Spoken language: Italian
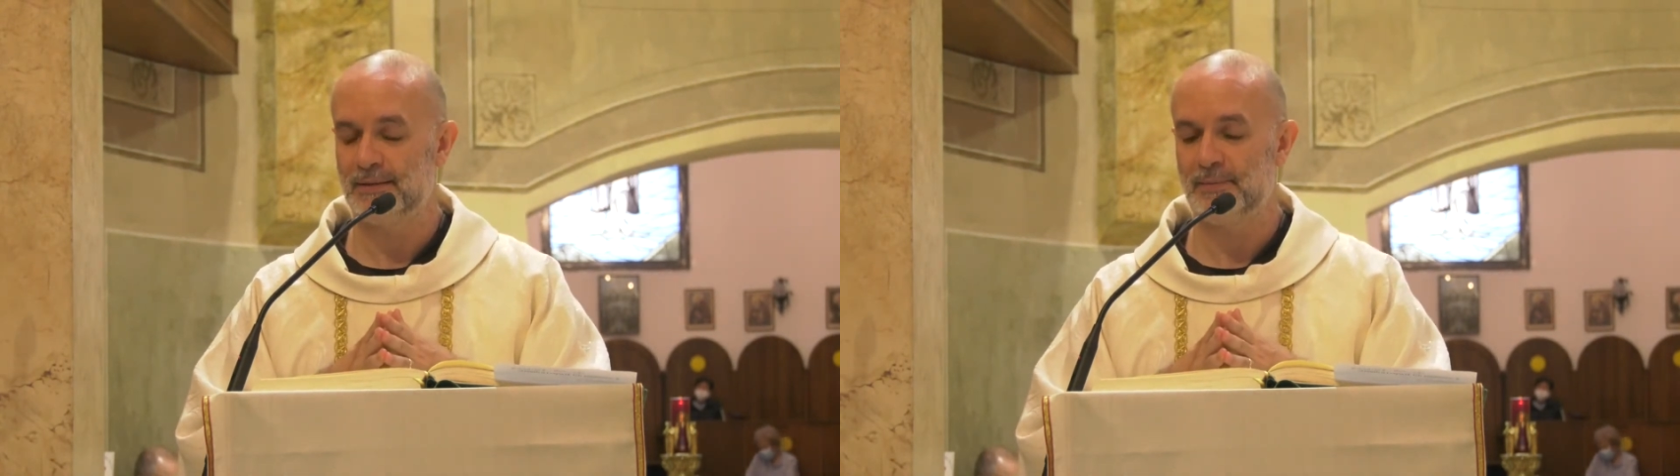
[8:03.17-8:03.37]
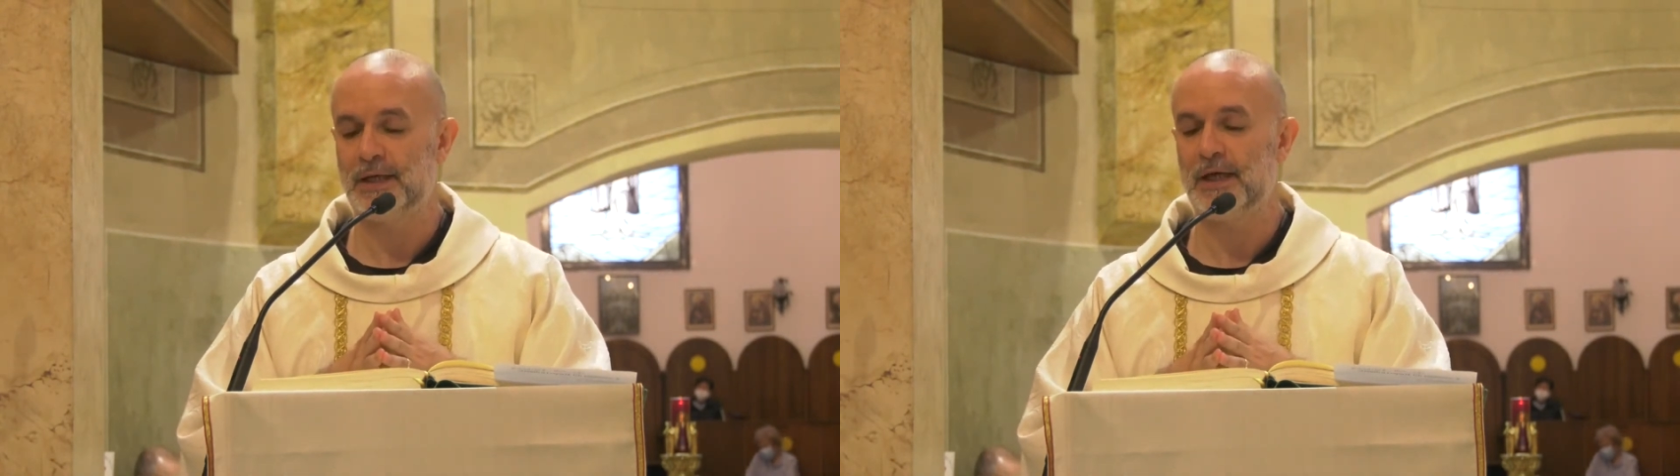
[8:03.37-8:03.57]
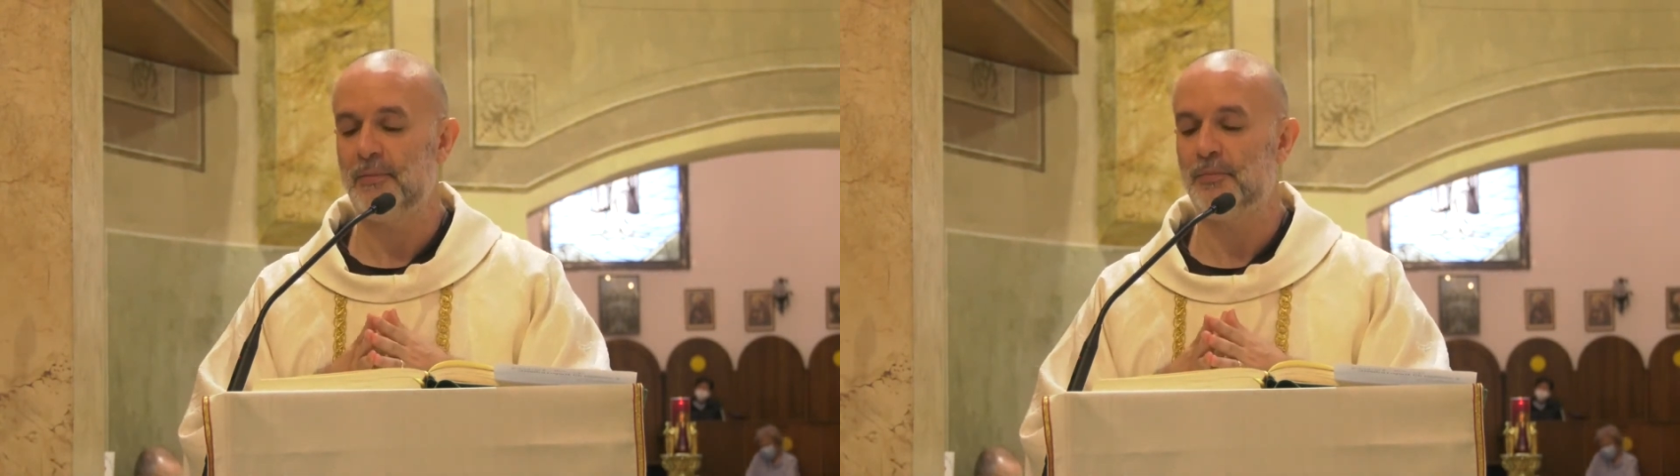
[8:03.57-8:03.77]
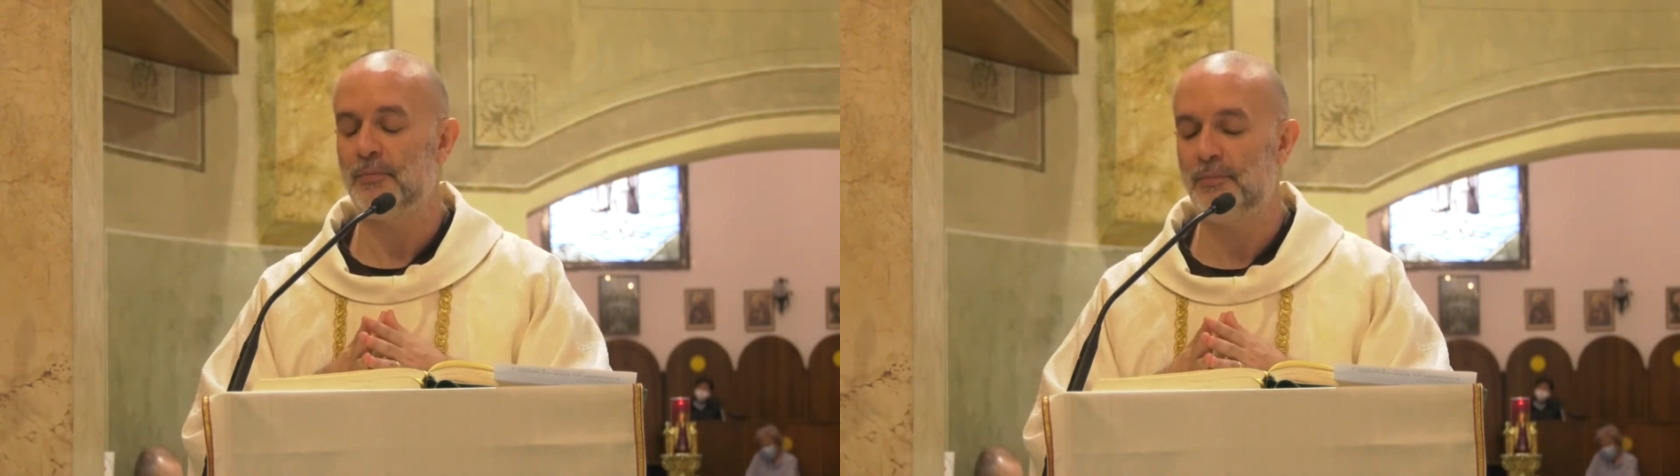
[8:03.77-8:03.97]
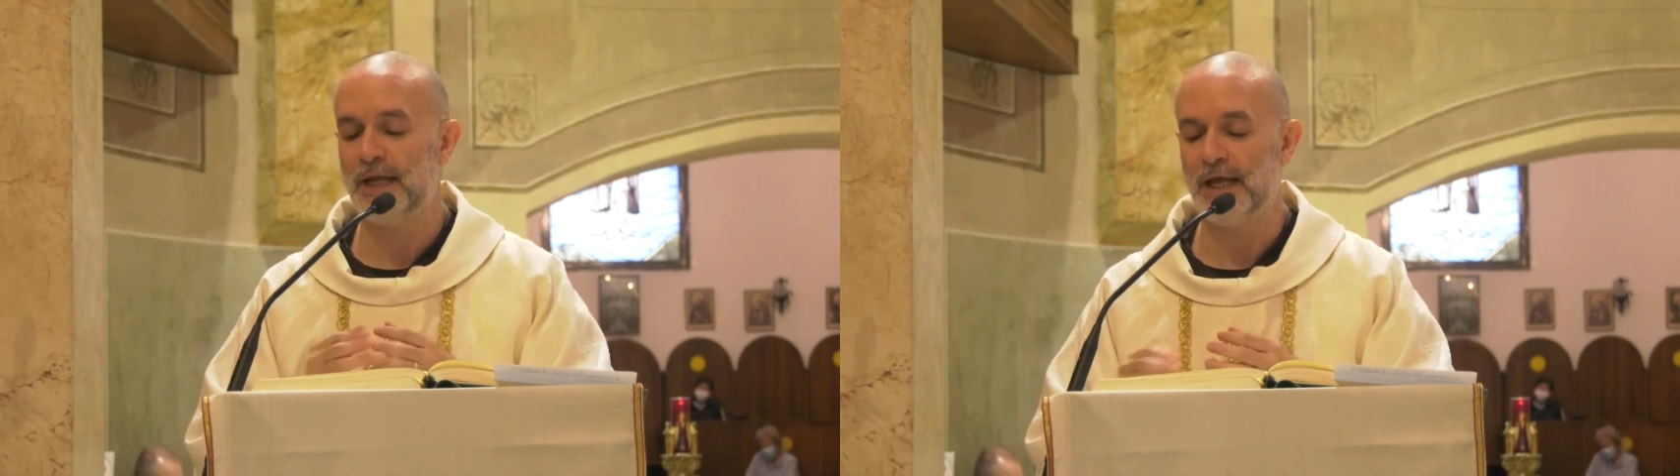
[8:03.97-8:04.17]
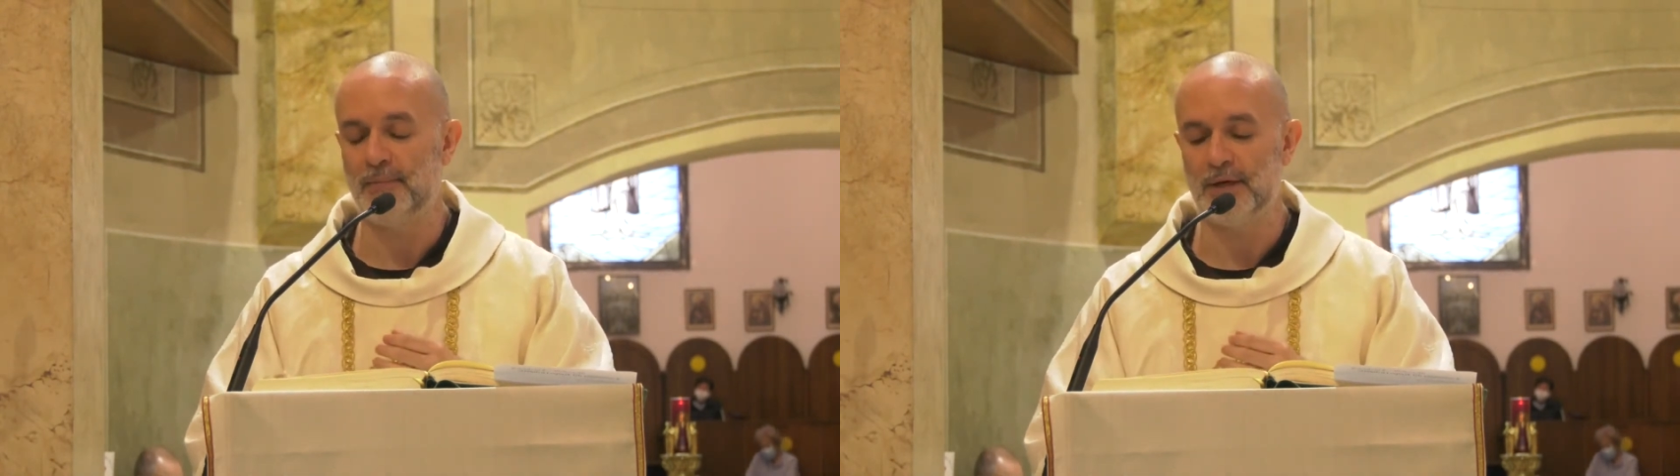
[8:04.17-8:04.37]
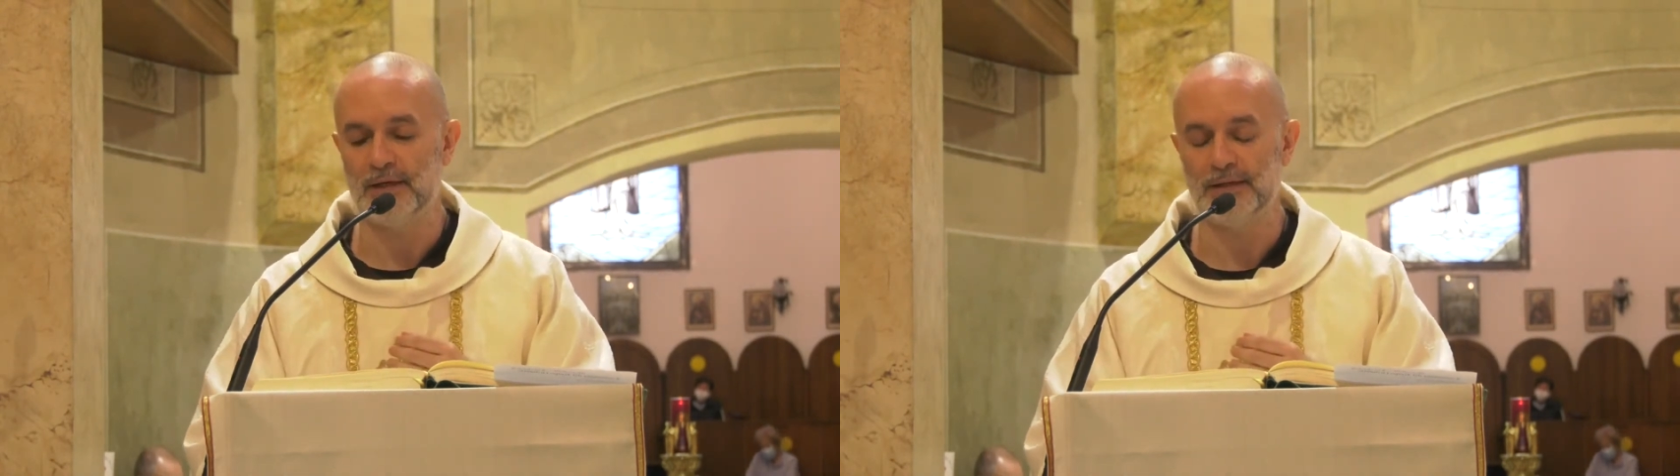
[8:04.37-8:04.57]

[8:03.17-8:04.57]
perché il problema